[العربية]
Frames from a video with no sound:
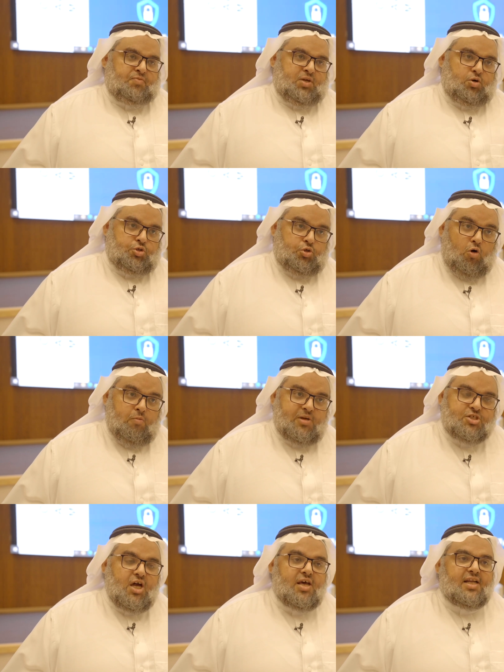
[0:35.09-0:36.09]
أكتوبر
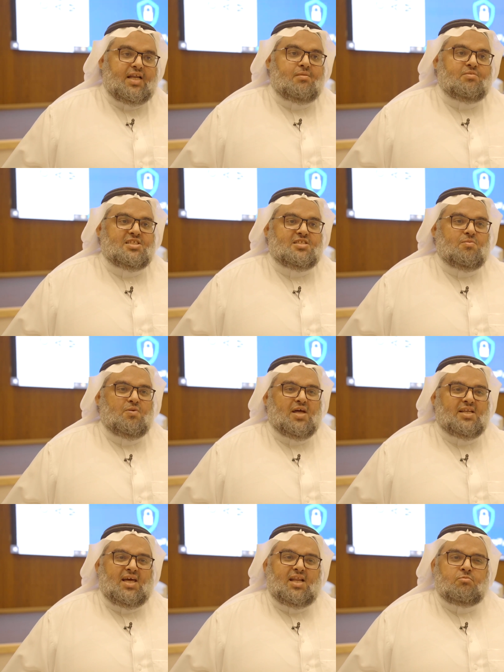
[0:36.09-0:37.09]
شهر الأمن
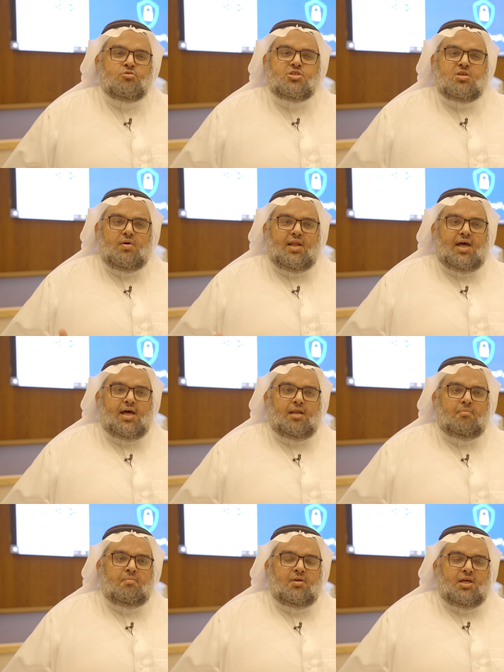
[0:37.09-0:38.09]
السبراني على مستوى
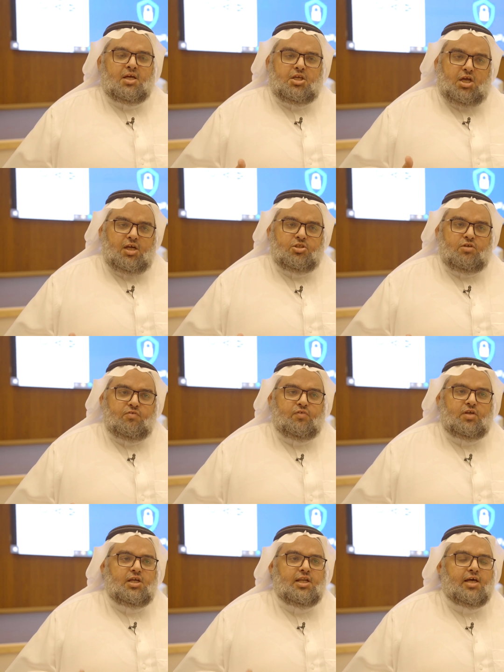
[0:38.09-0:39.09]
العالم يهدف
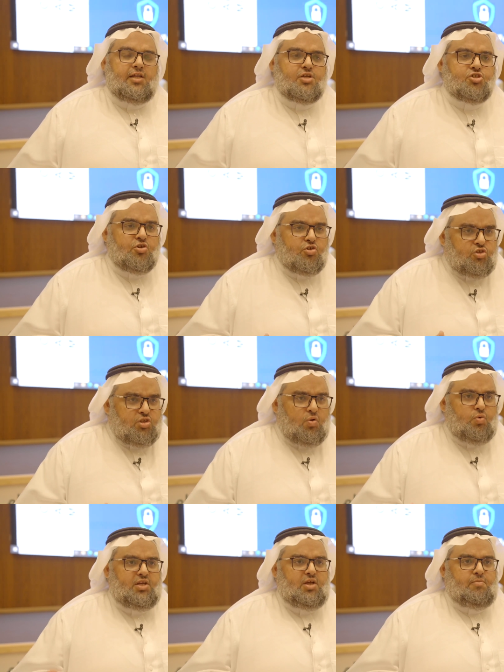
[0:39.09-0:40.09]
إلى نشر
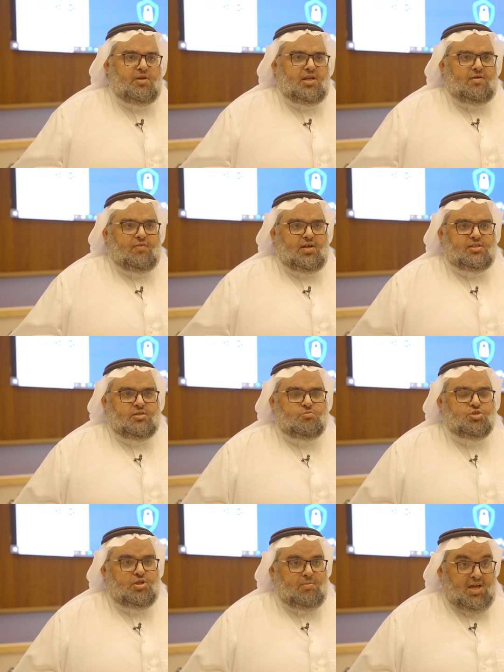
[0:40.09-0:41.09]
التوعية بين أفراد
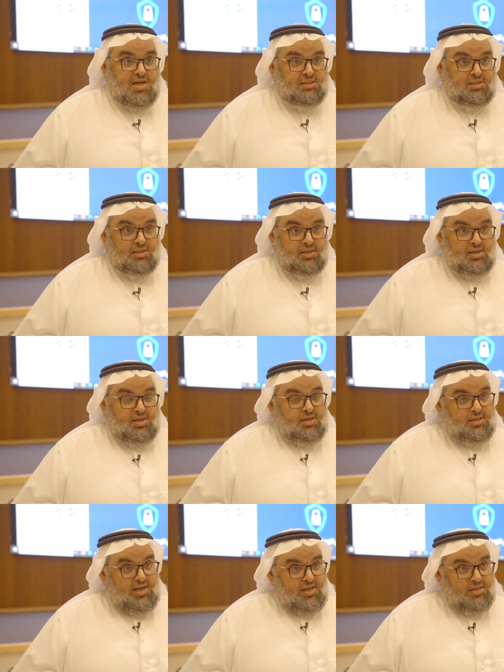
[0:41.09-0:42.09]
المجتمعات
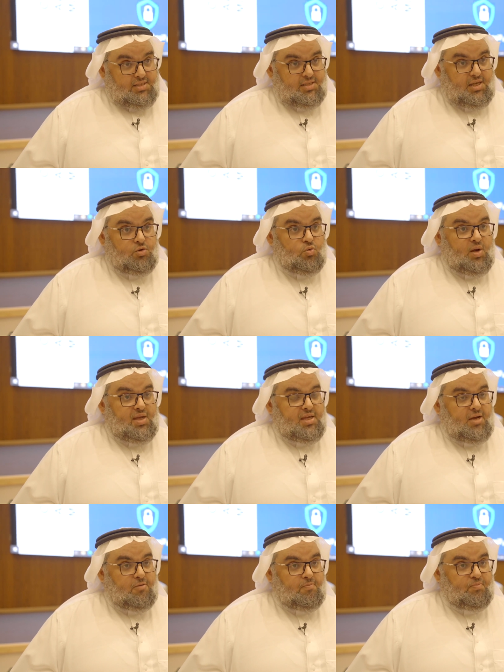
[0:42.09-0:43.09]
نحرص أن
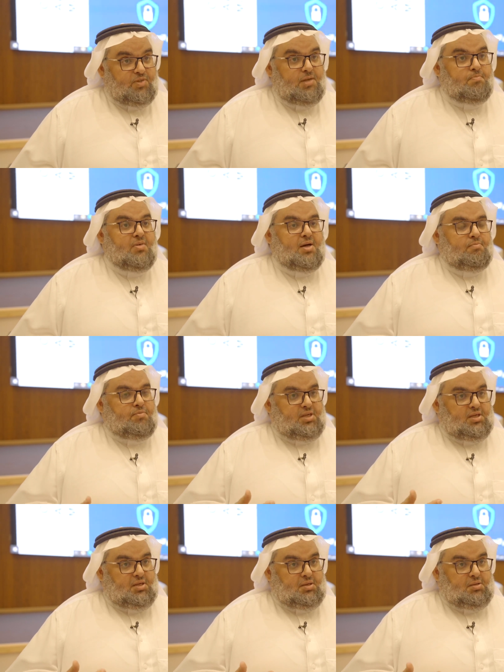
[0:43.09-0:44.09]
نوعيهم إما
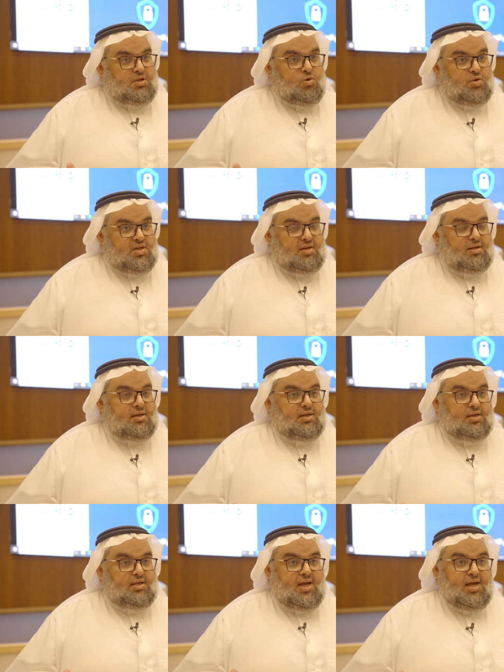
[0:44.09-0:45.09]
بتوعية
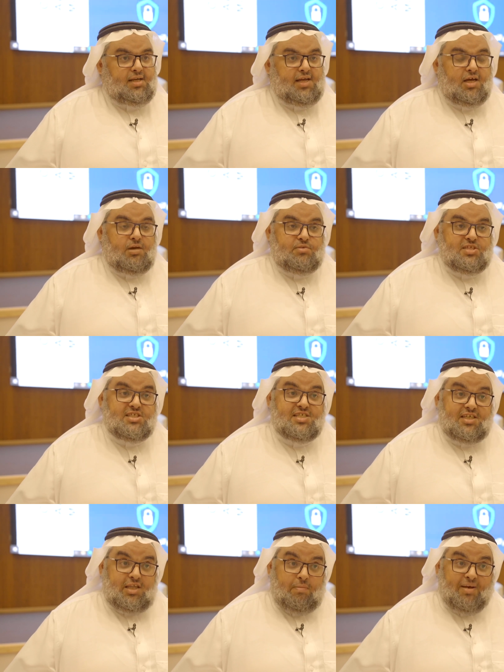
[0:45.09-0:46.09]
آه، لها علاقة
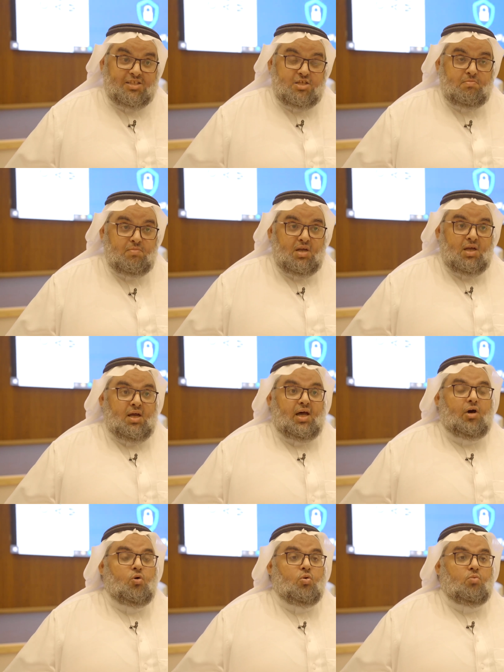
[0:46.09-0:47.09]
باستخداماتهم
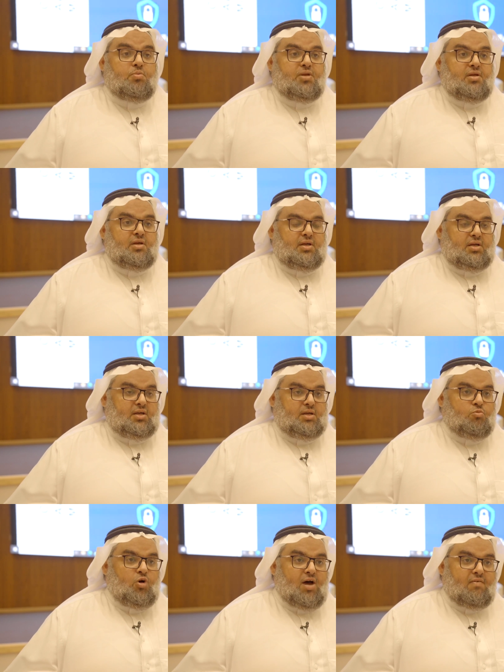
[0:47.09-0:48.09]
أو
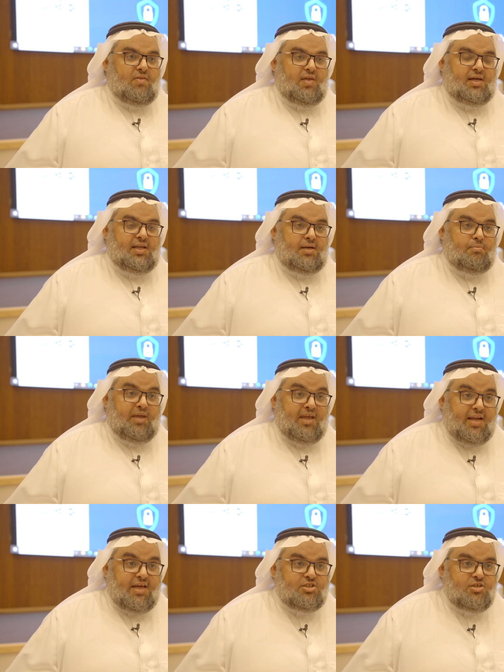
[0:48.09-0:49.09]
بالمحافظة على
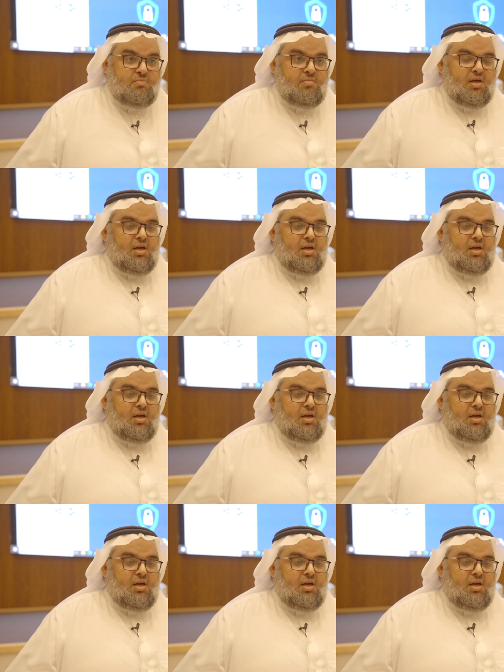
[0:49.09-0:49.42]
بياناتهم